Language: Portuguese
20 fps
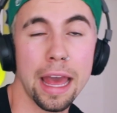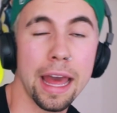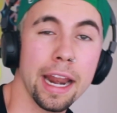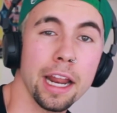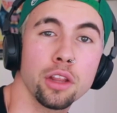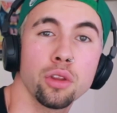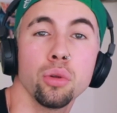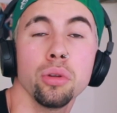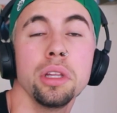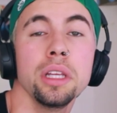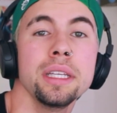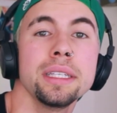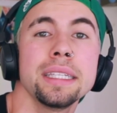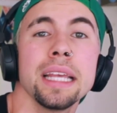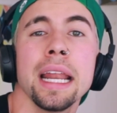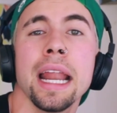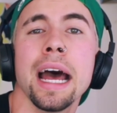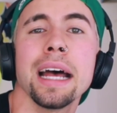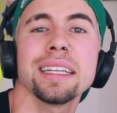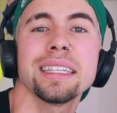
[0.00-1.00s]
Era tudo
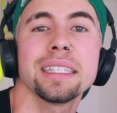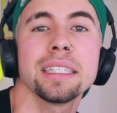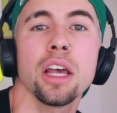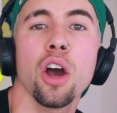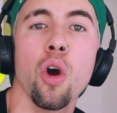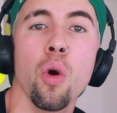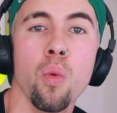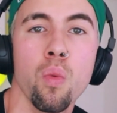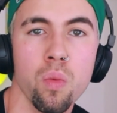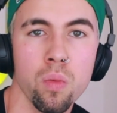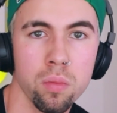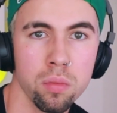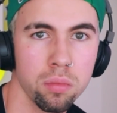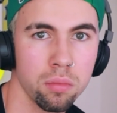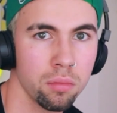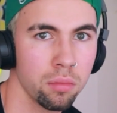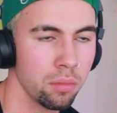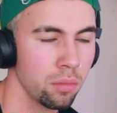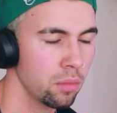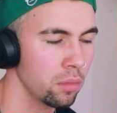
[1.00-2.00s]
encenação.
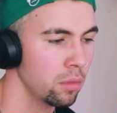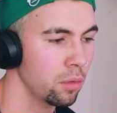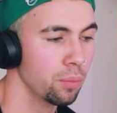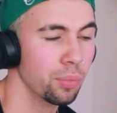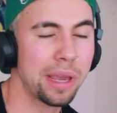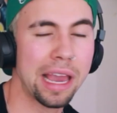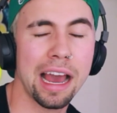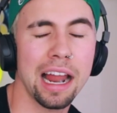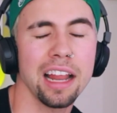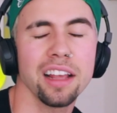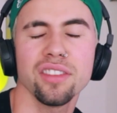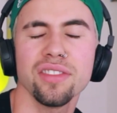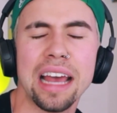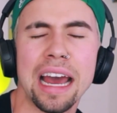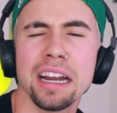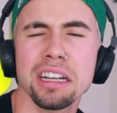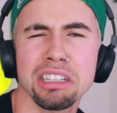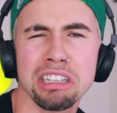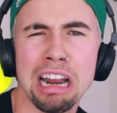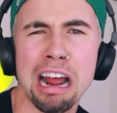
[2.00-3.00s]
Que elas
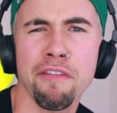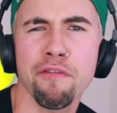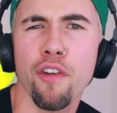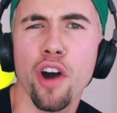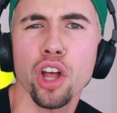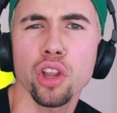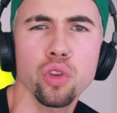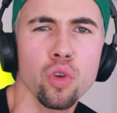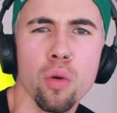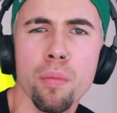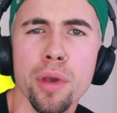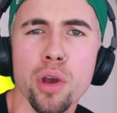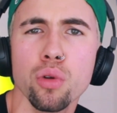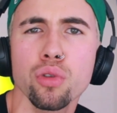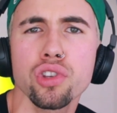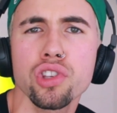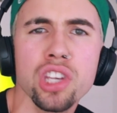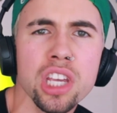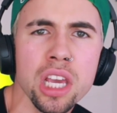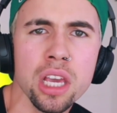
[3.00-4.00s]
vieram tirar foto
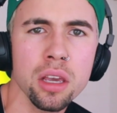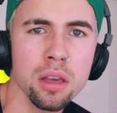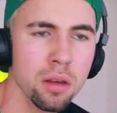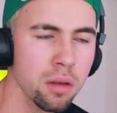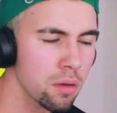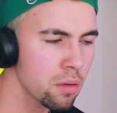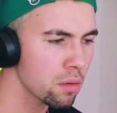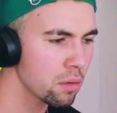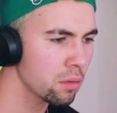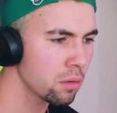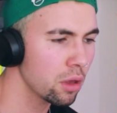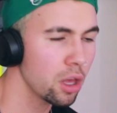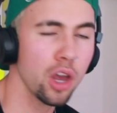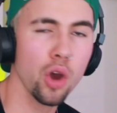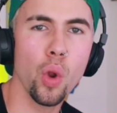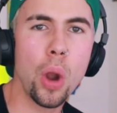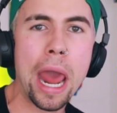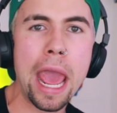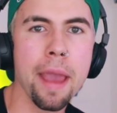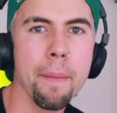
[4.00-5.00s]
comigo, sim.
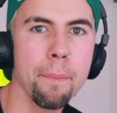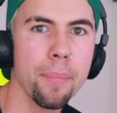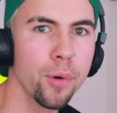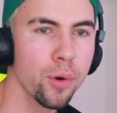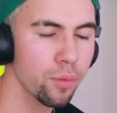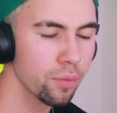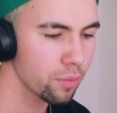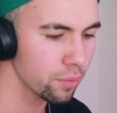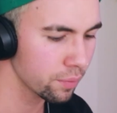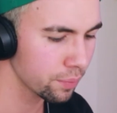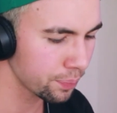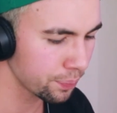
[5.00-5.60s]
É eu lembro.